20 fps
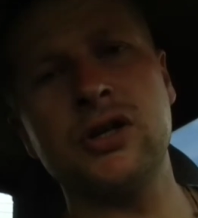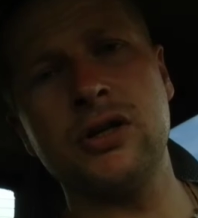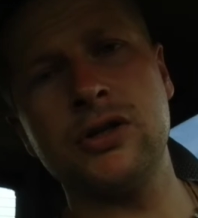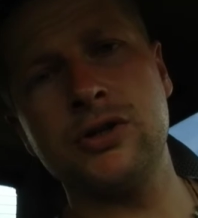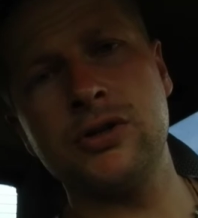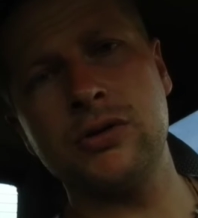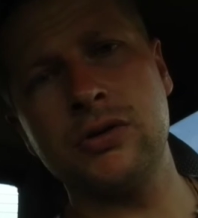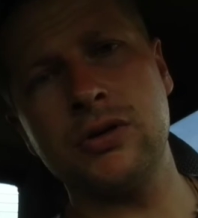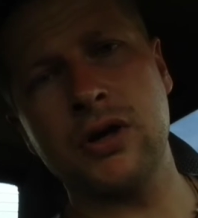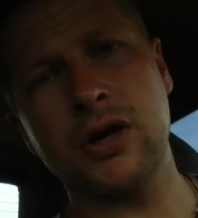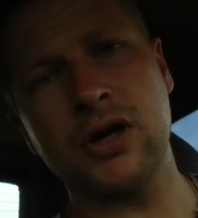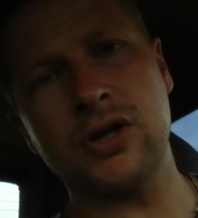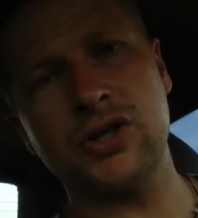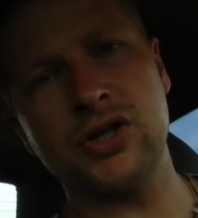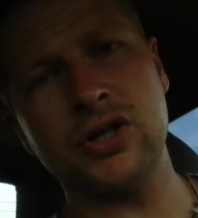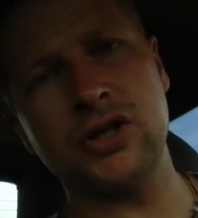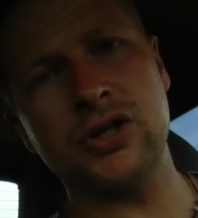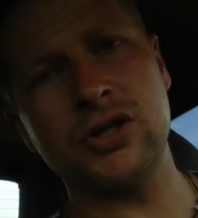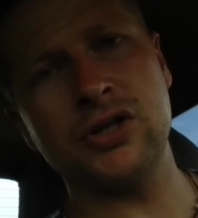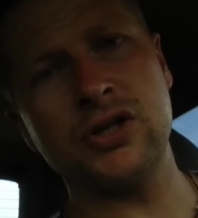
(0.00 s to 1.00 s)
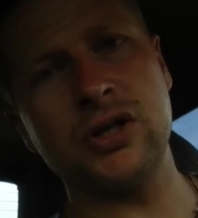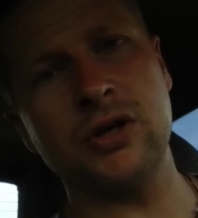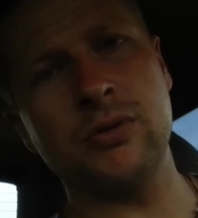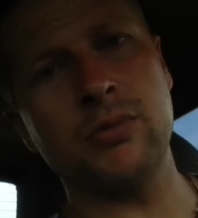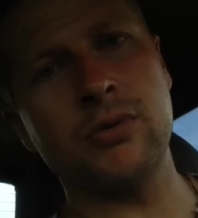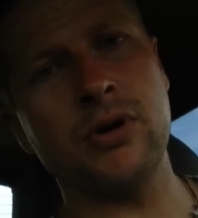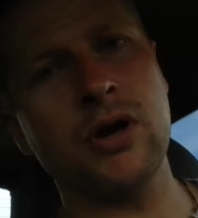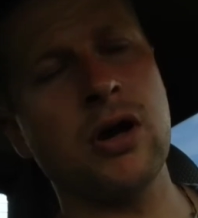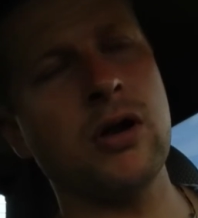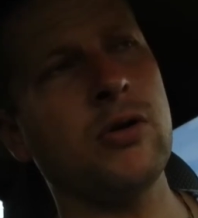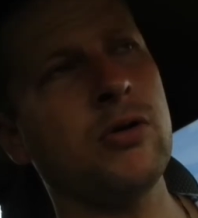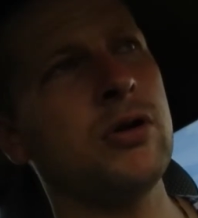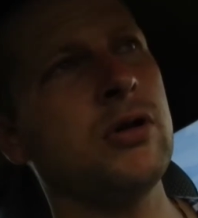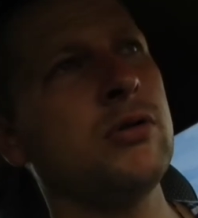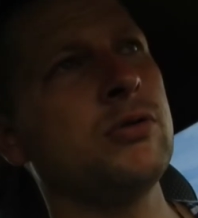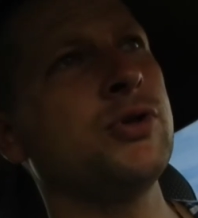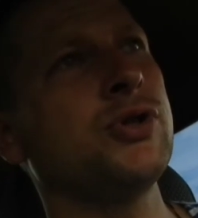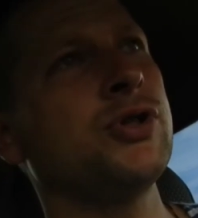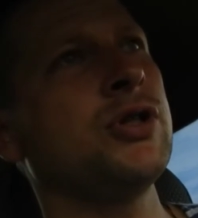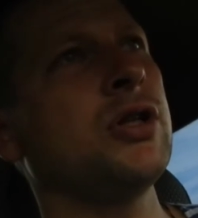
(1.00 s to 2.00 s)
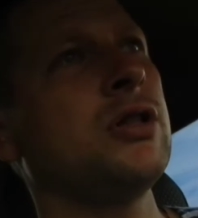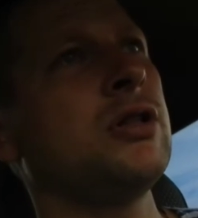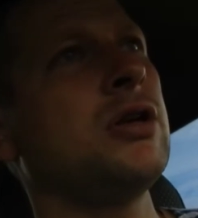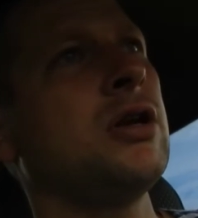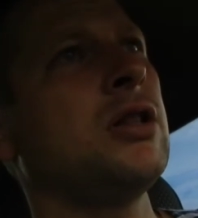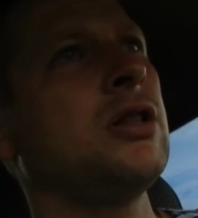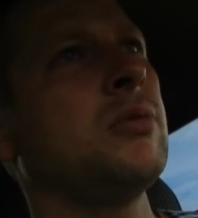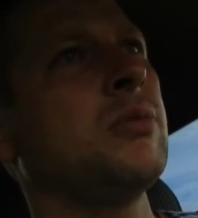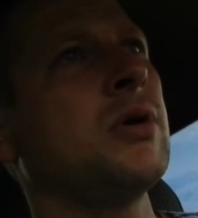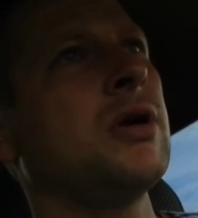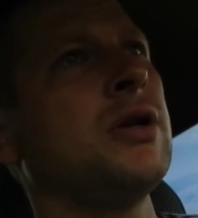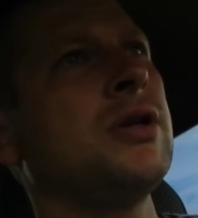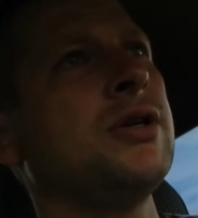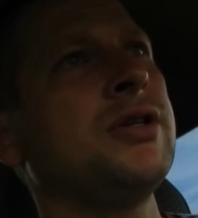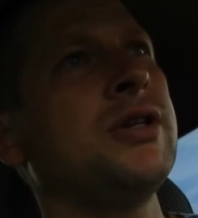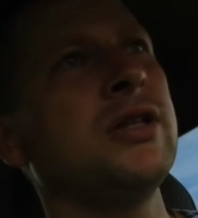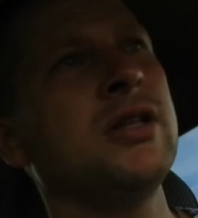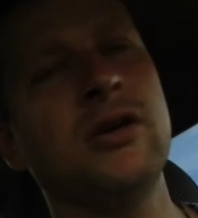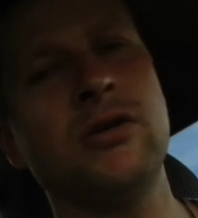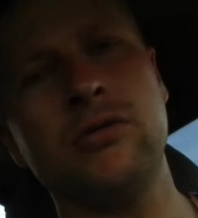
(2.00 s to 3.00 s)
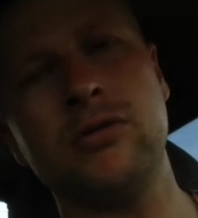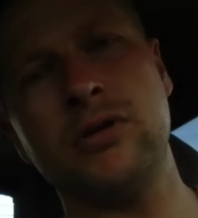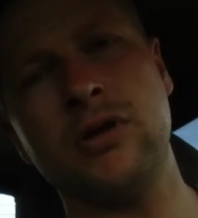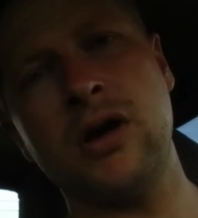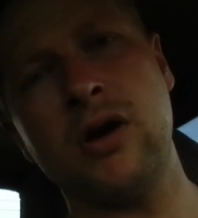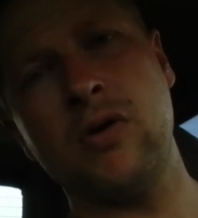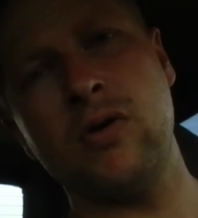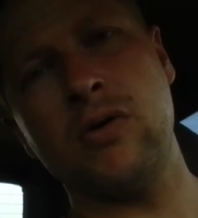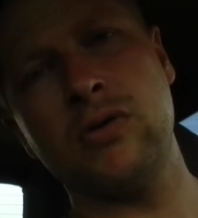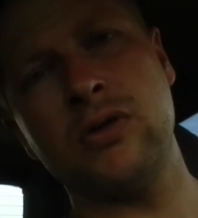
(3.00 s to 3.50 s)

колесо накачать, если я прокалю, Я лучше на дранном колесе доеду до,